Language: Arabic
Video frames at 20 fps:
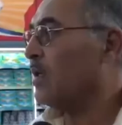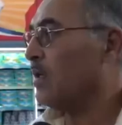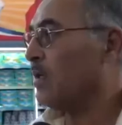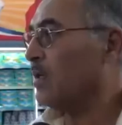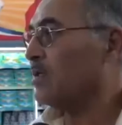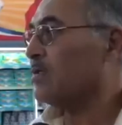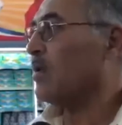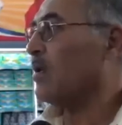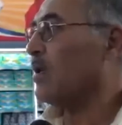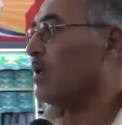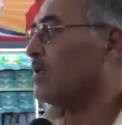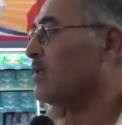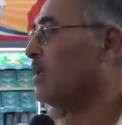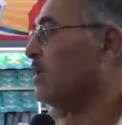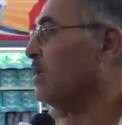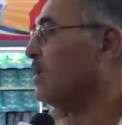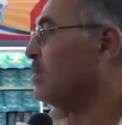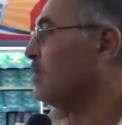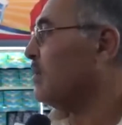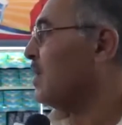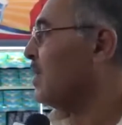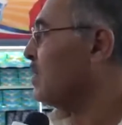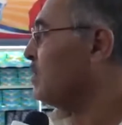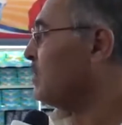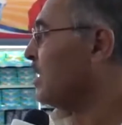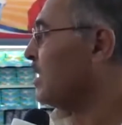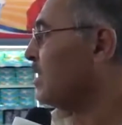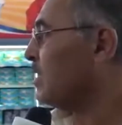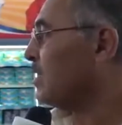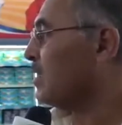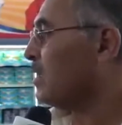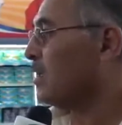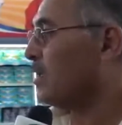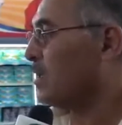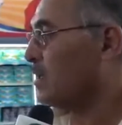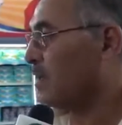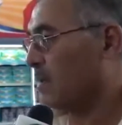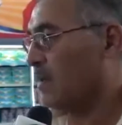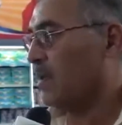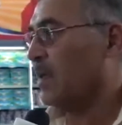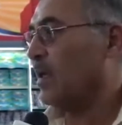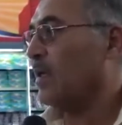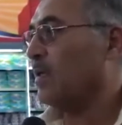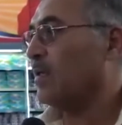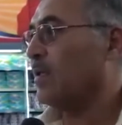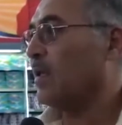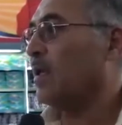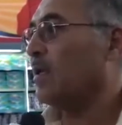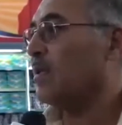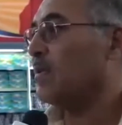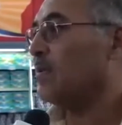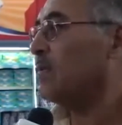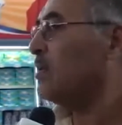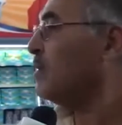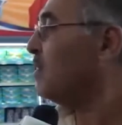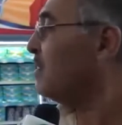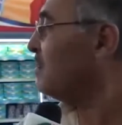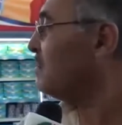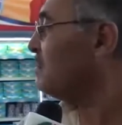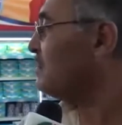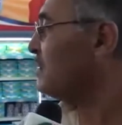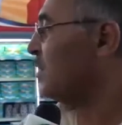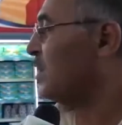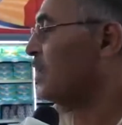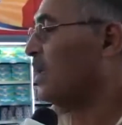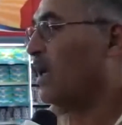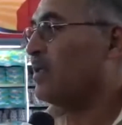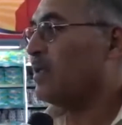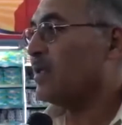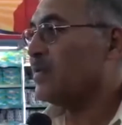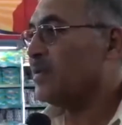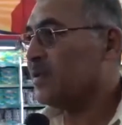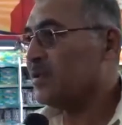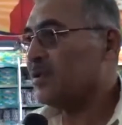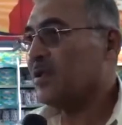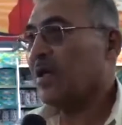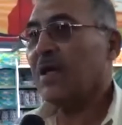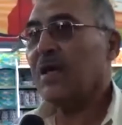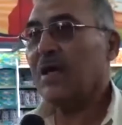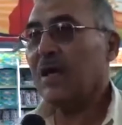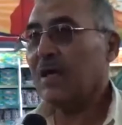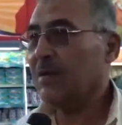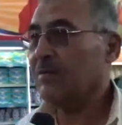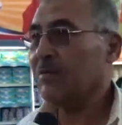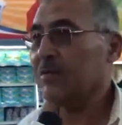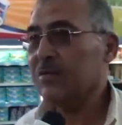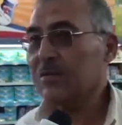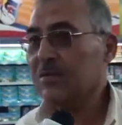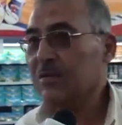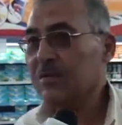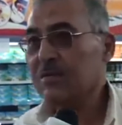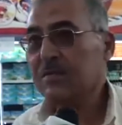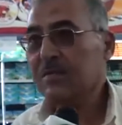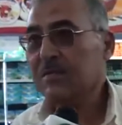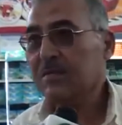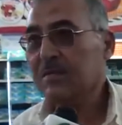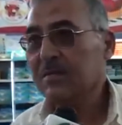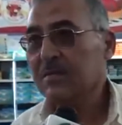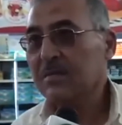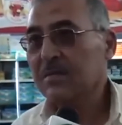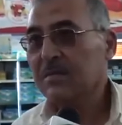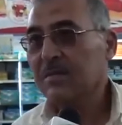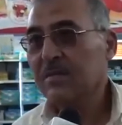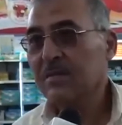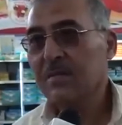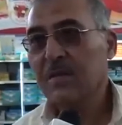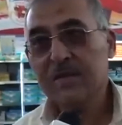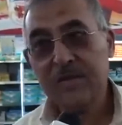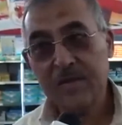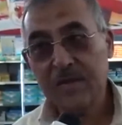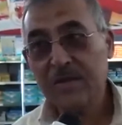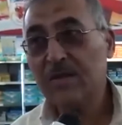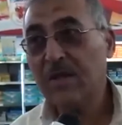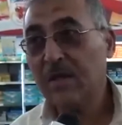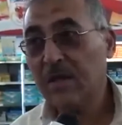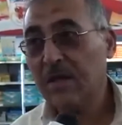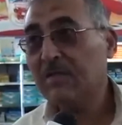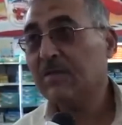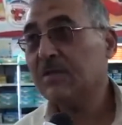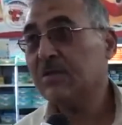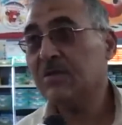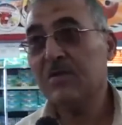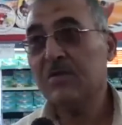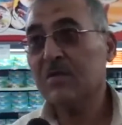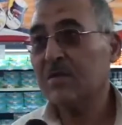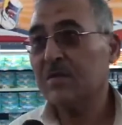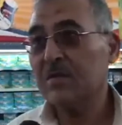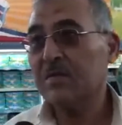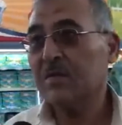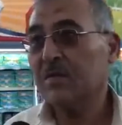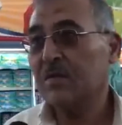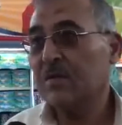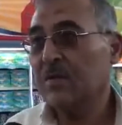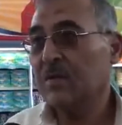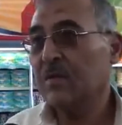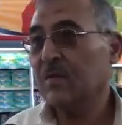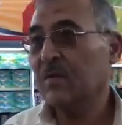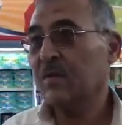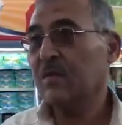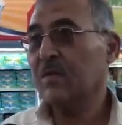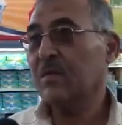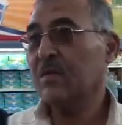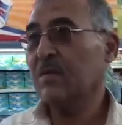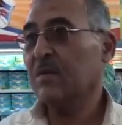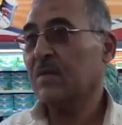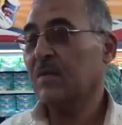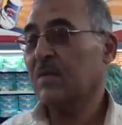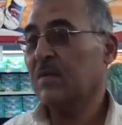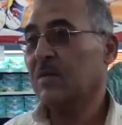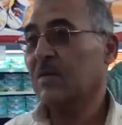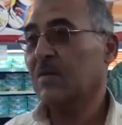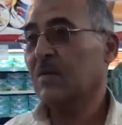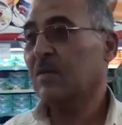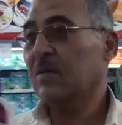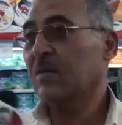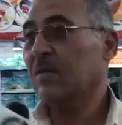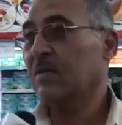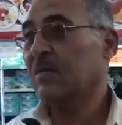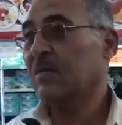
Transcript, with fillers: ينزلوا الأسعار يعني بقارن أنا الآن دخلت حتى في شيء أغلى من السوق في شيء أغلى من السوق بشكل عام كيف الحركة التجارية؟